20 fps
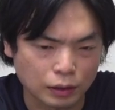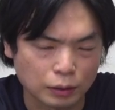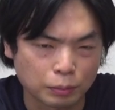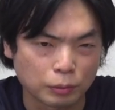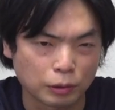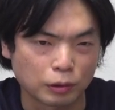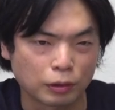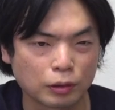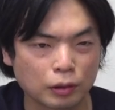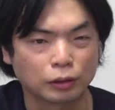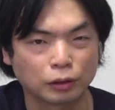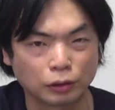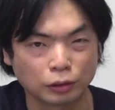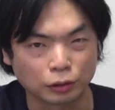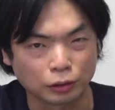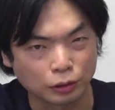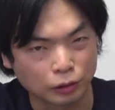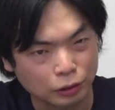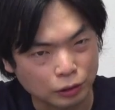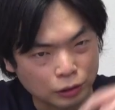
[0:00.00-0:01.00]
でも、ぐ
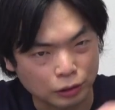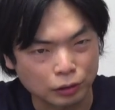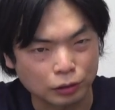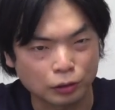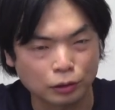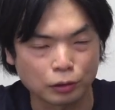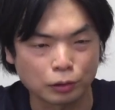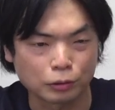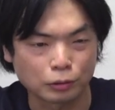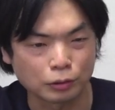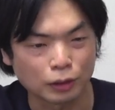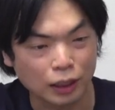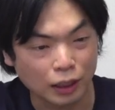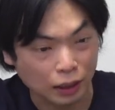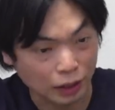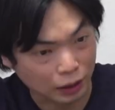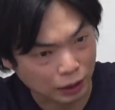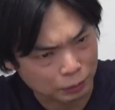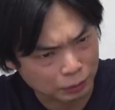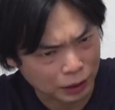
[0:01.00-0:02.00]
るっと上
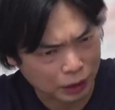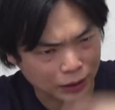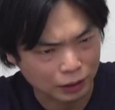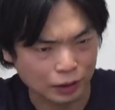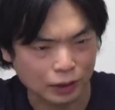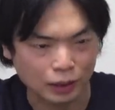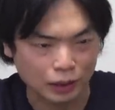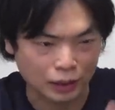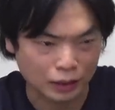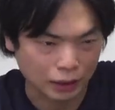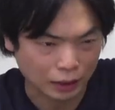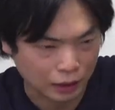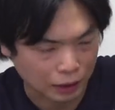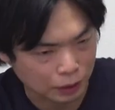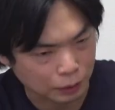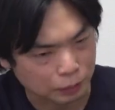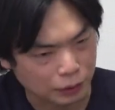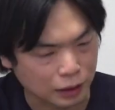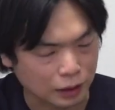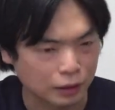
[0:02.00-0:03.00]
から回るか下か
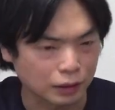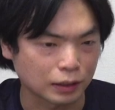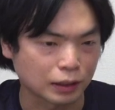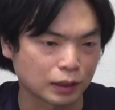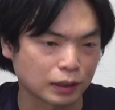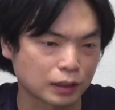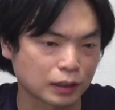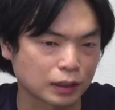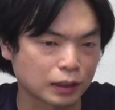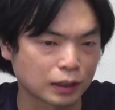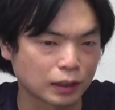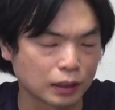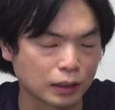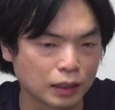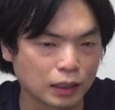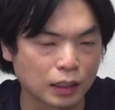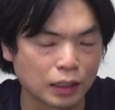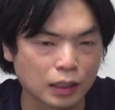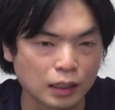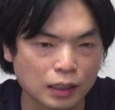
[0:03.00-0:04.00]
ら回るかしか
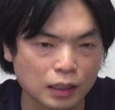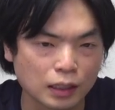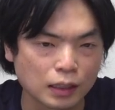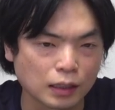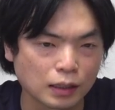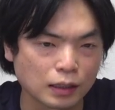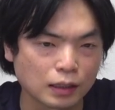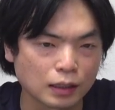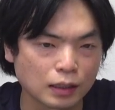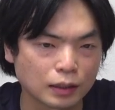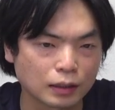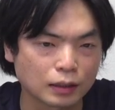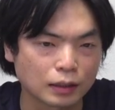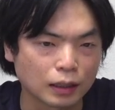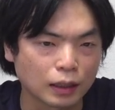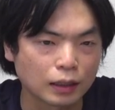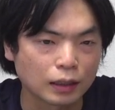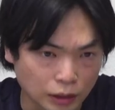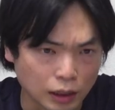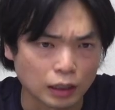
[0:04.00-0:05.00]
行けないんです
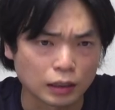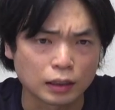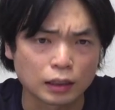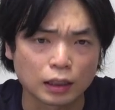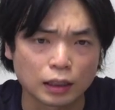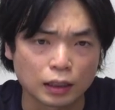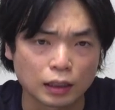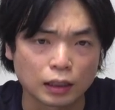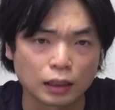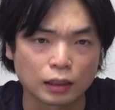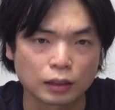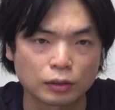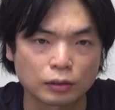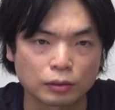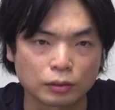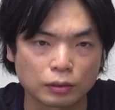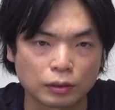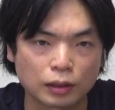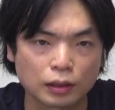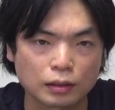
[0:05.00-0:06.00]
ね。電車で行
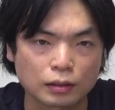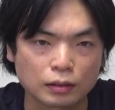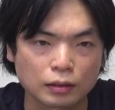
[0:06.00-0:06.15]
くとね。